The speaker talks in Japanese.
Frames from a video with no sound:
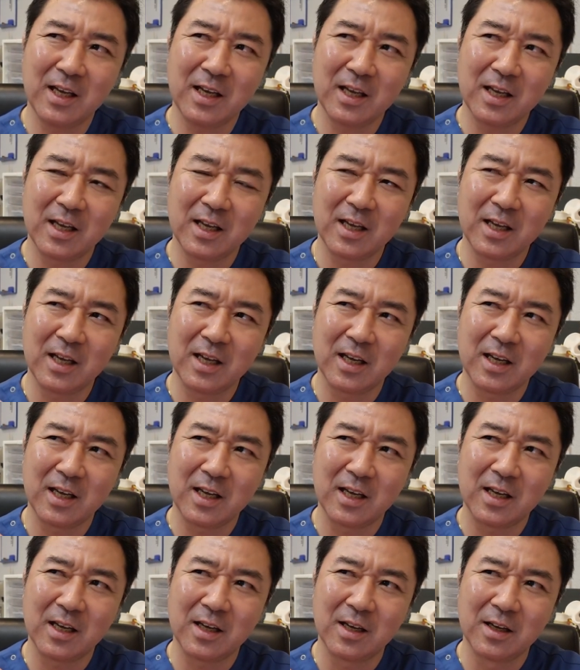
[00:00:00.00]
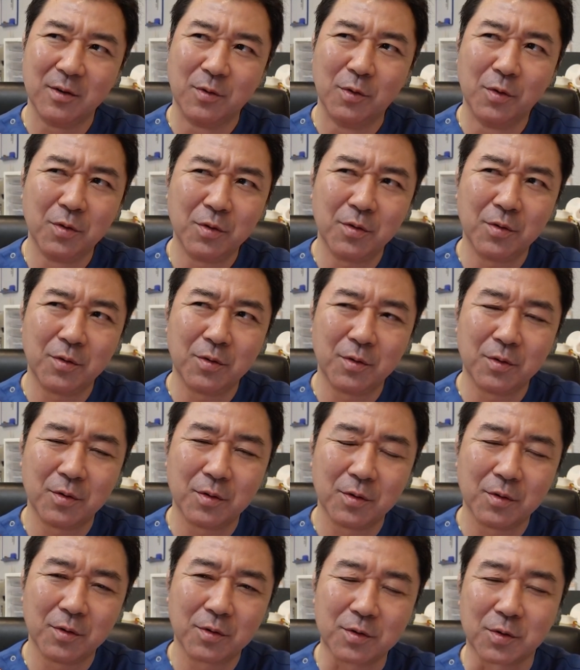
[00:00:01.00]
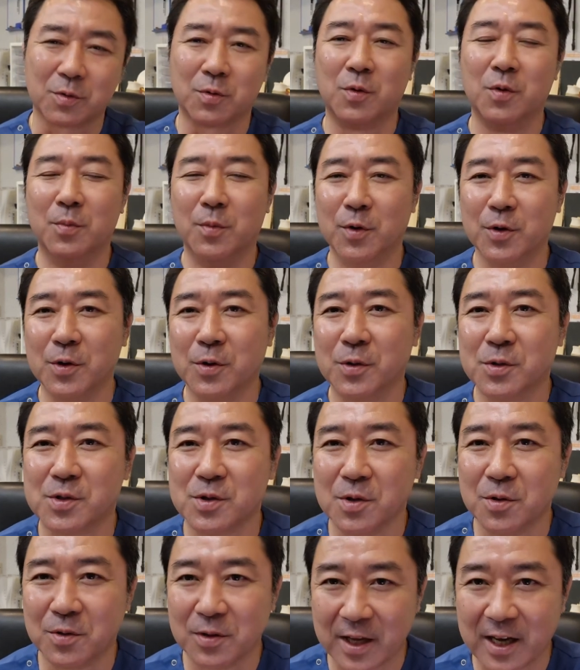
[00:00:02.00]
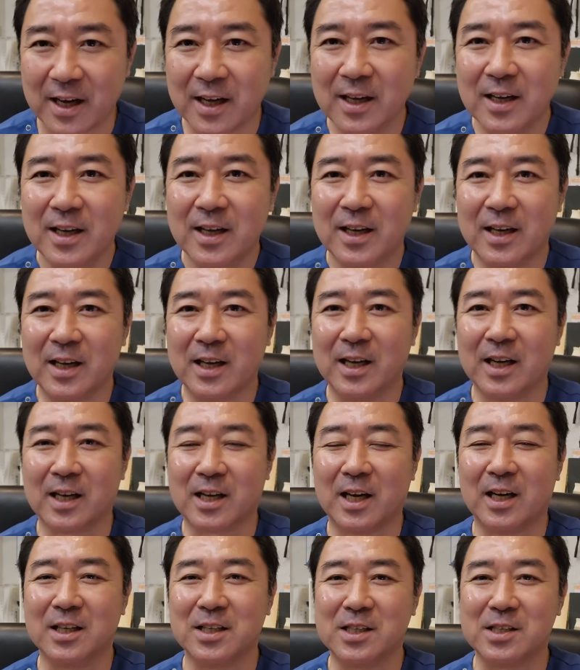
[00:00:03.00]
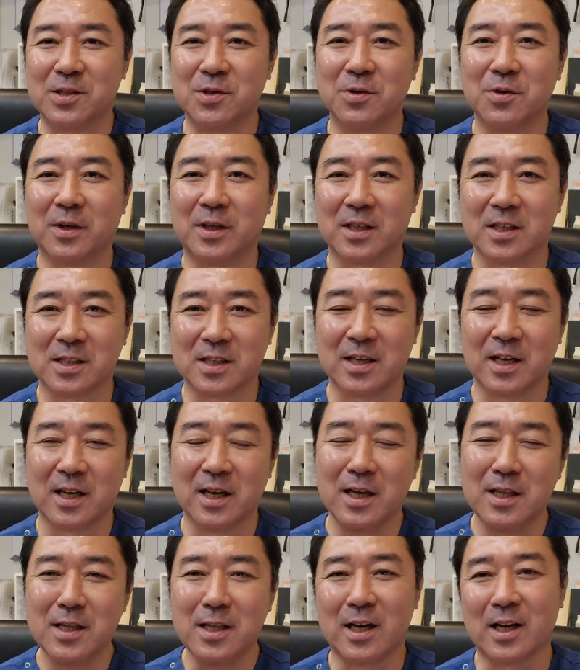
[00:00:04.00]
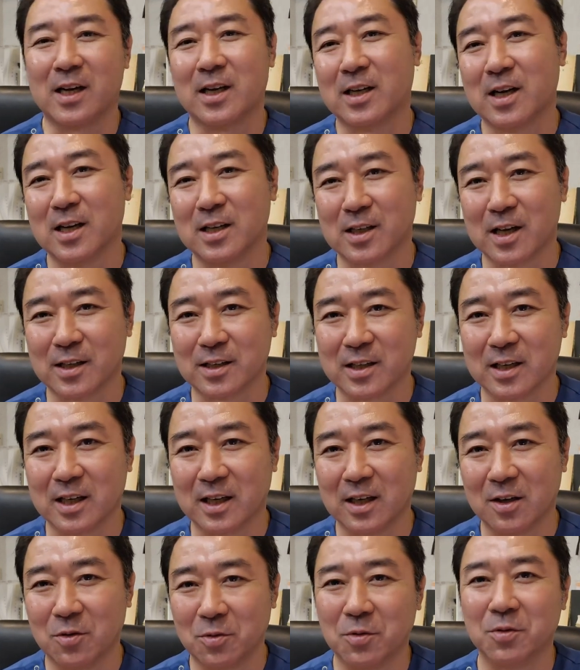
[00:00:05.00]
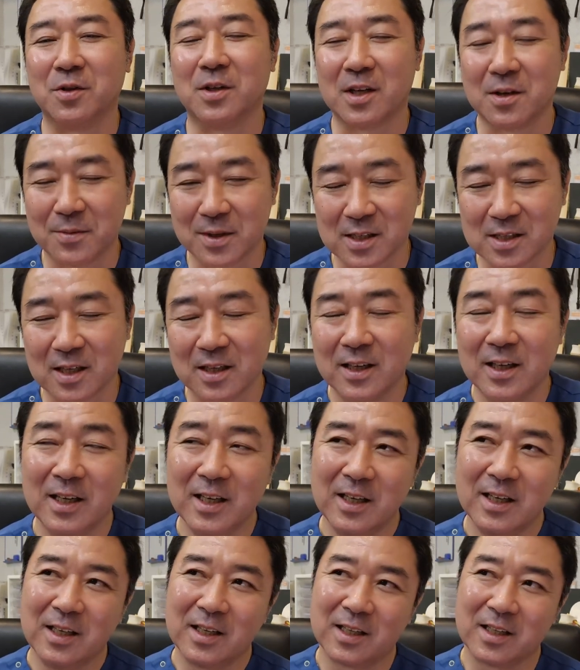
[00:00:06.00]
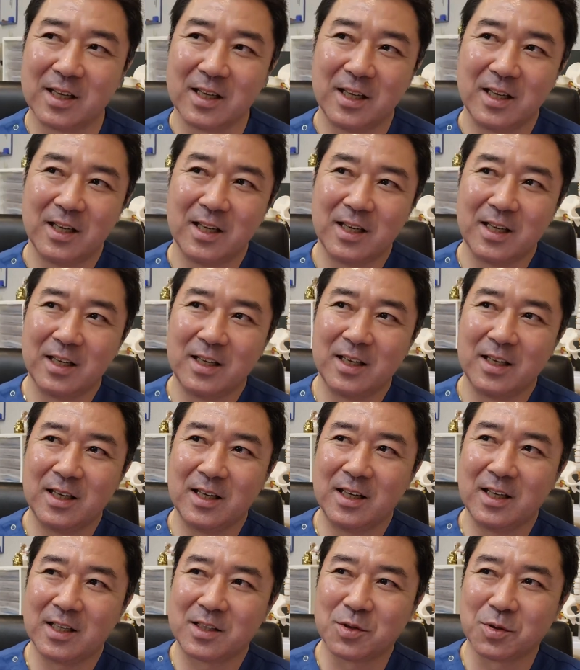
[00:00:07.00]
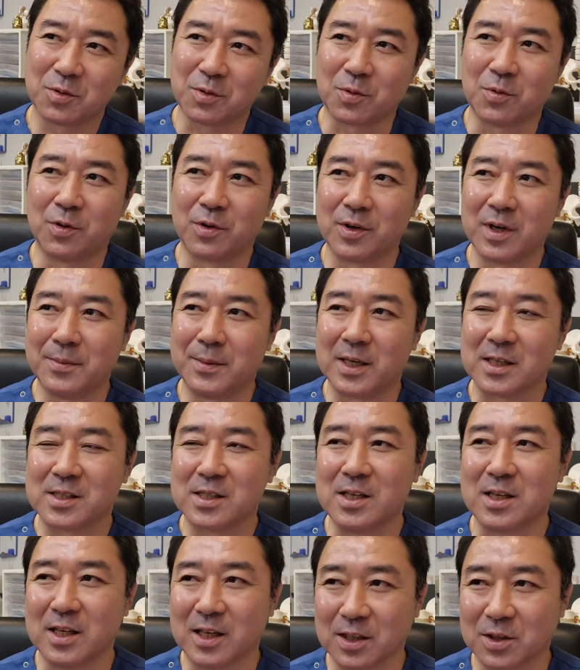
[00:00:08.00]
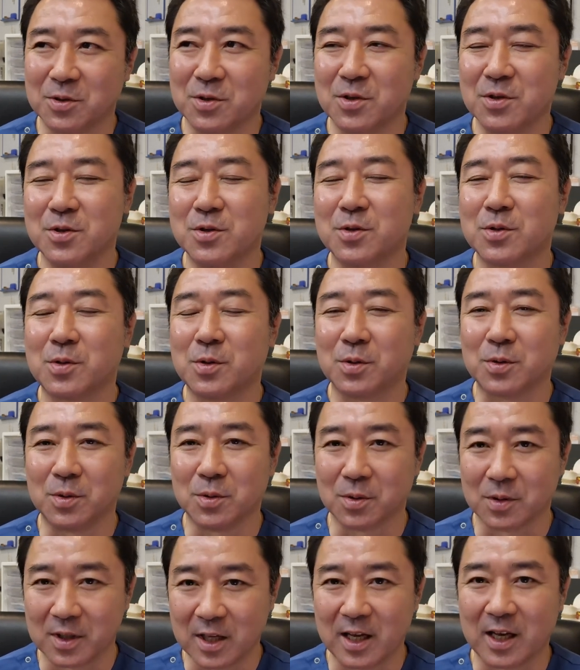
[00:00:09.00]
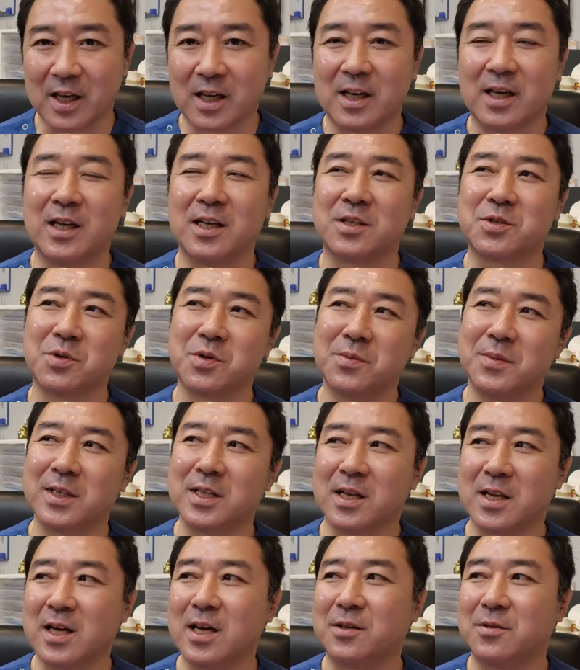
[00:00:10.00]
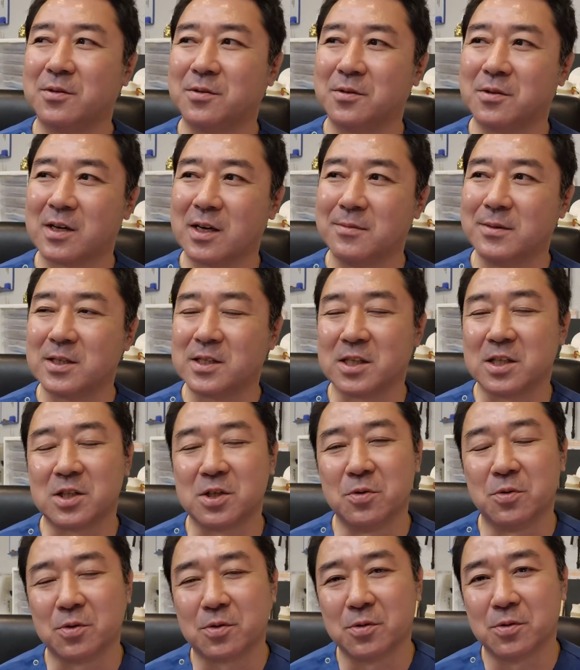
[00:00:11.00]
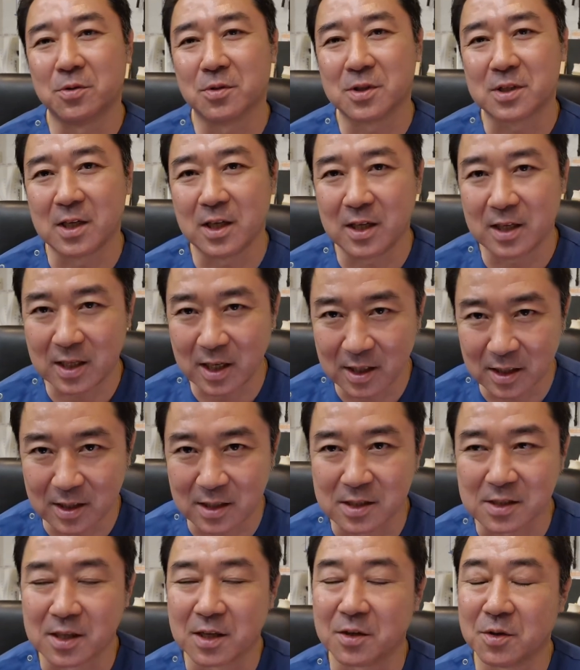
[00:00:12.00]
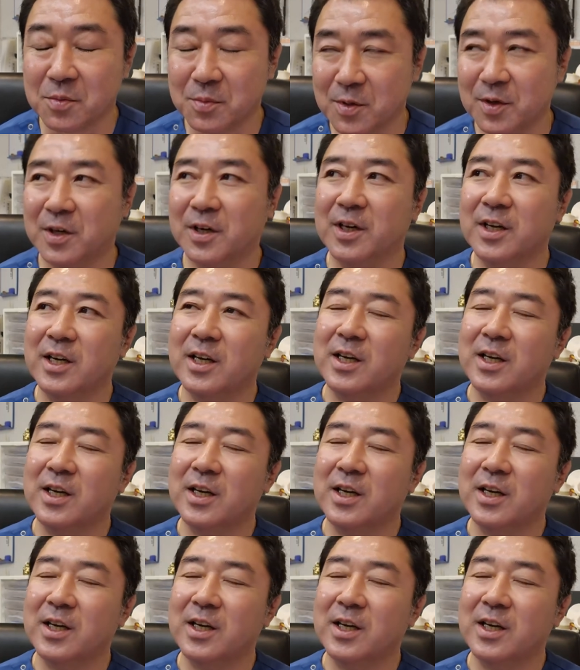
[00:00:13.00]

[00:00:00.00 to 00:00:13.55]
えー、をちょっとこう催すような、えー、感じというかですね、変な感覚が起こってきました。で、えー、ちょっとこれはまずいなということで、えー、それまでね、あの、我慢して仕事をしていたんですけども、